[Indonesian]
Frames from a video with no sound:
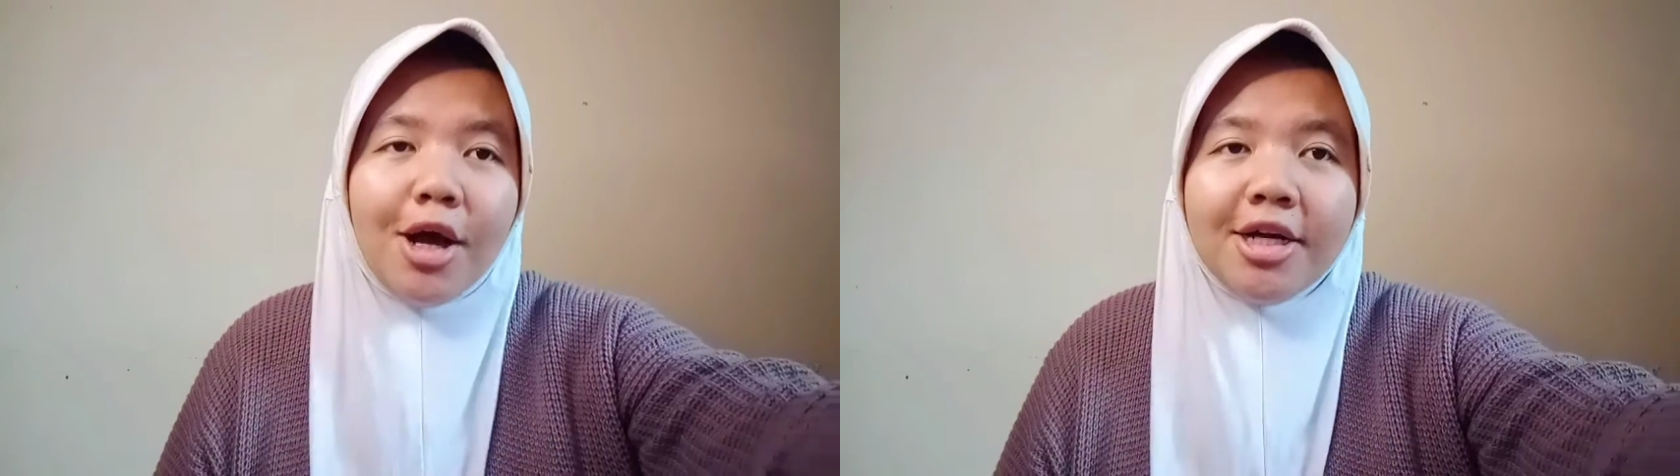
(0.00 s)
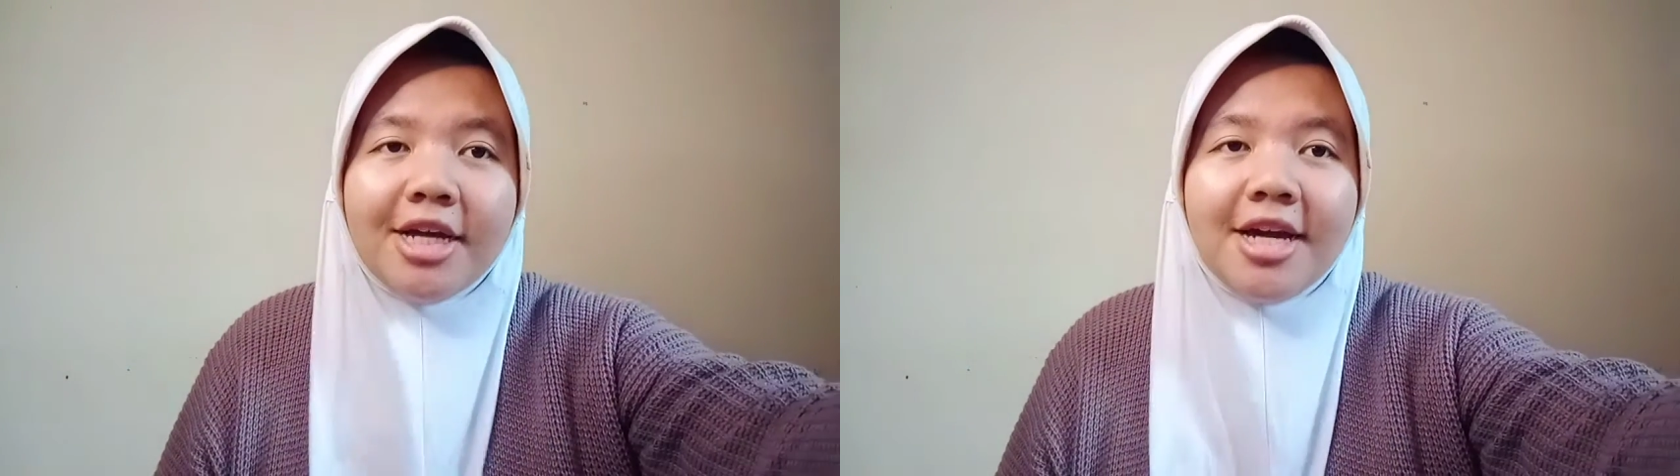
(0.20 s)

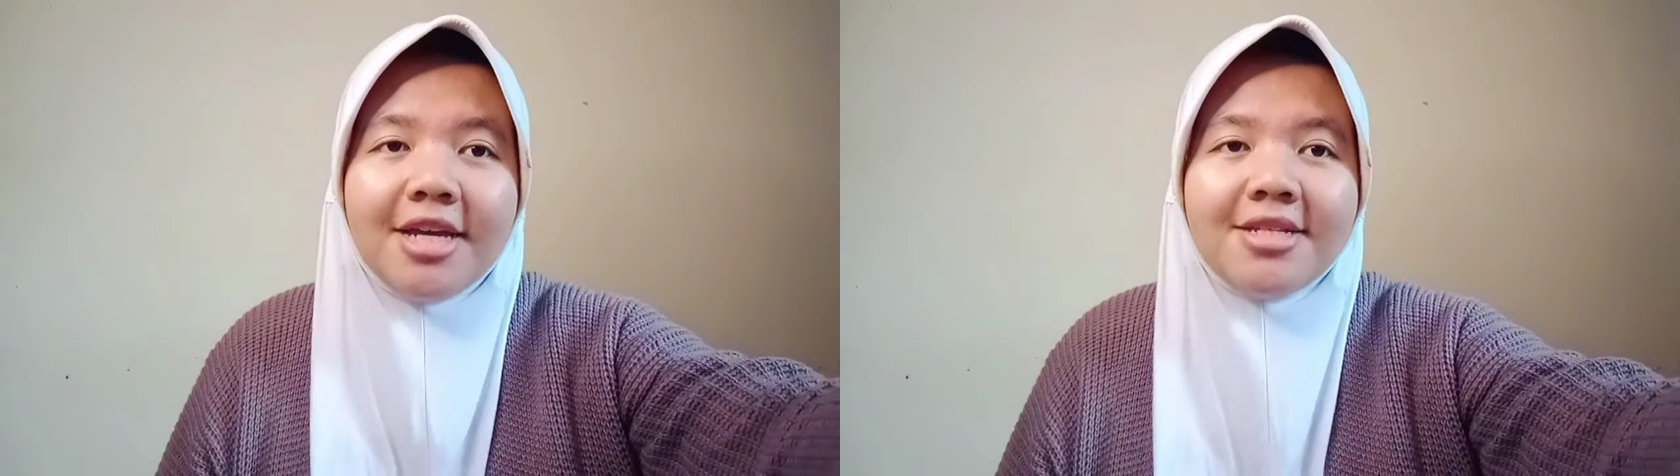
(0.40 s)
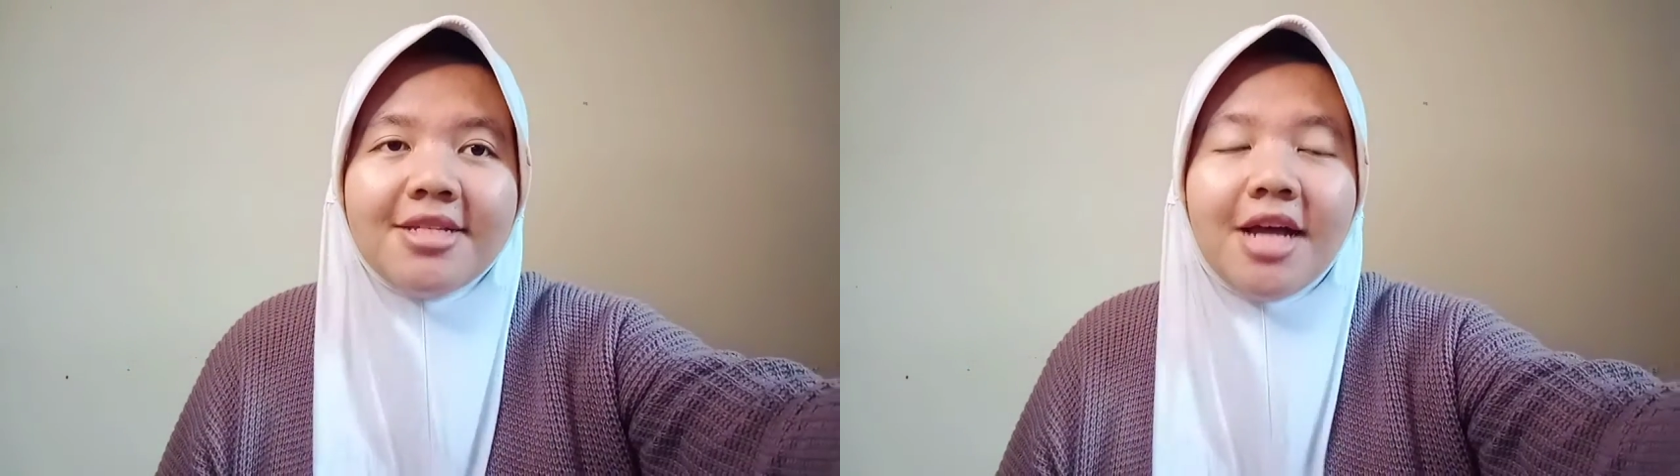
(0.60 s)
Oke
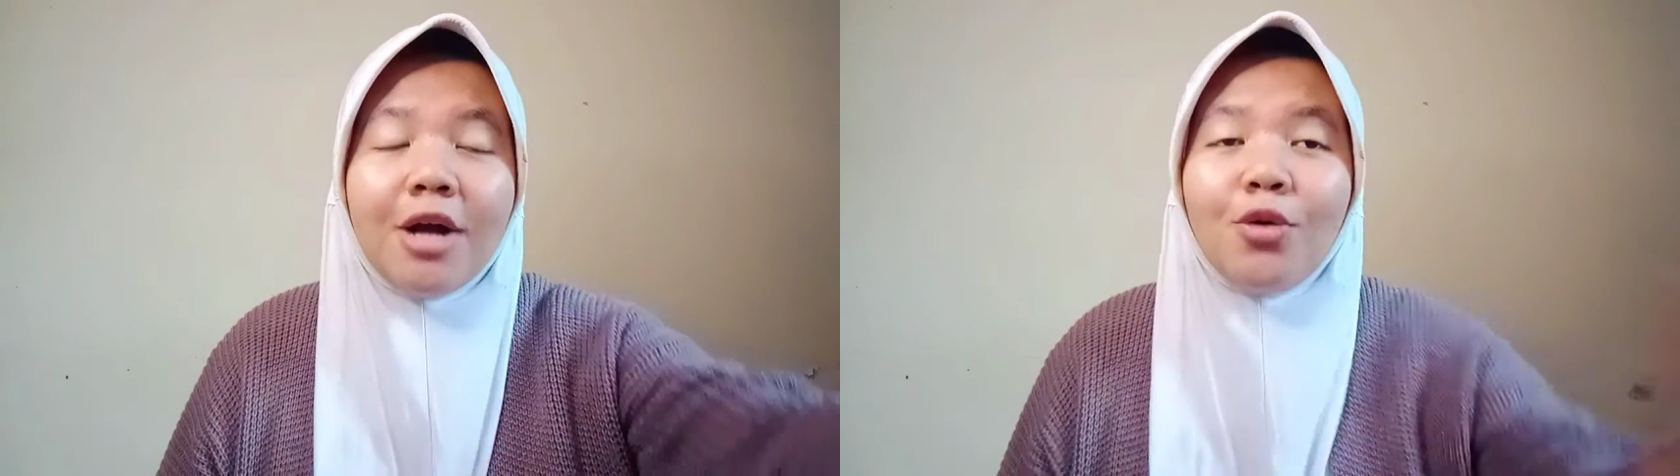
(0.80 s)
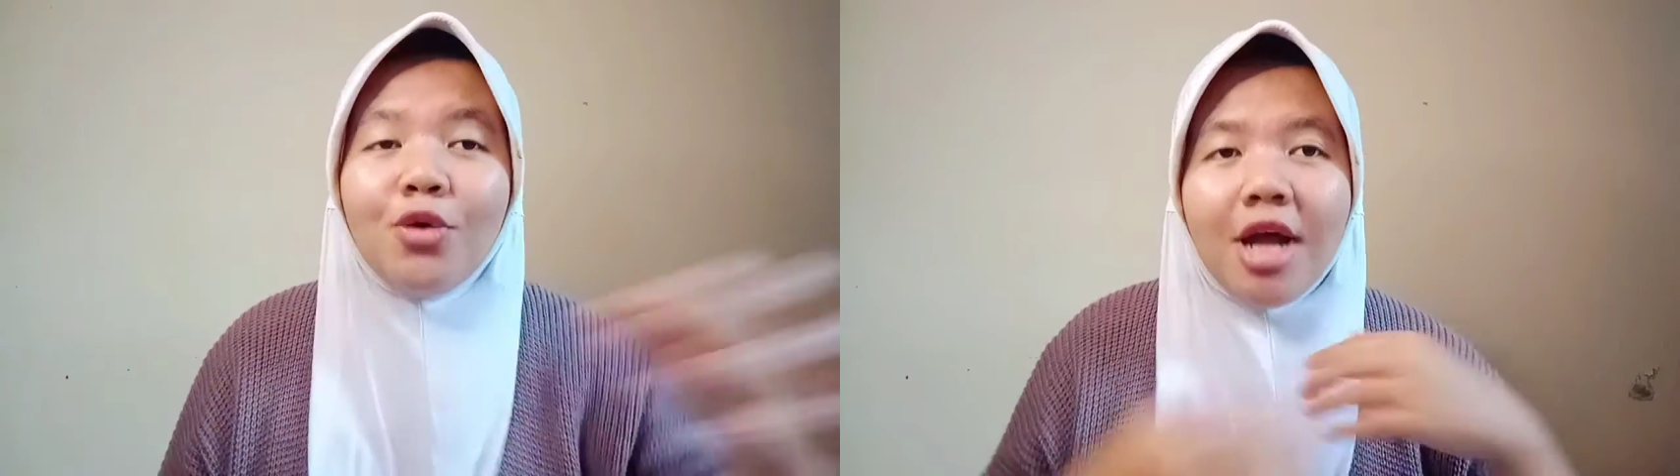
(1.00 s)
okay guys,
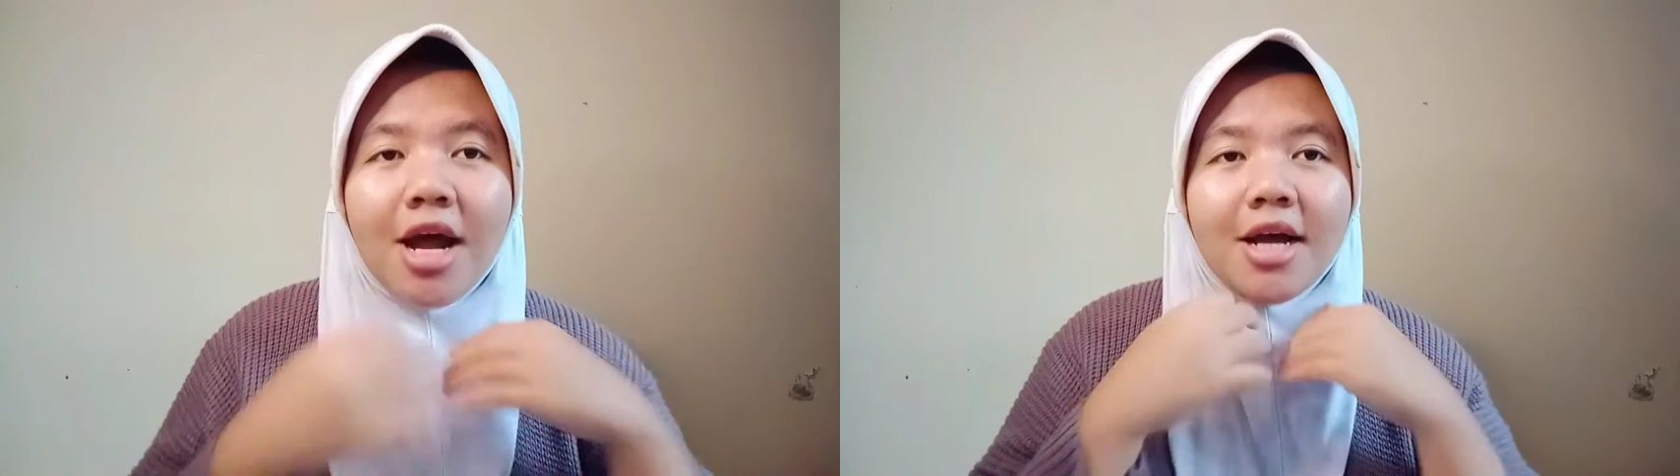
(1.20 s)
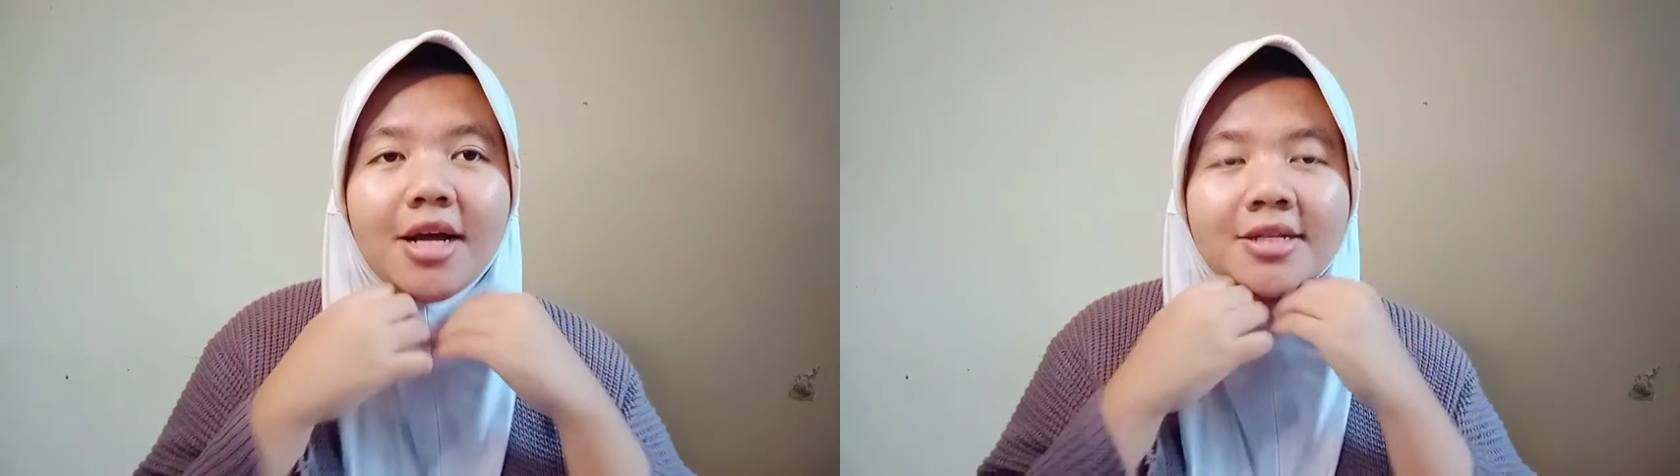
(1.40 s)
aku udah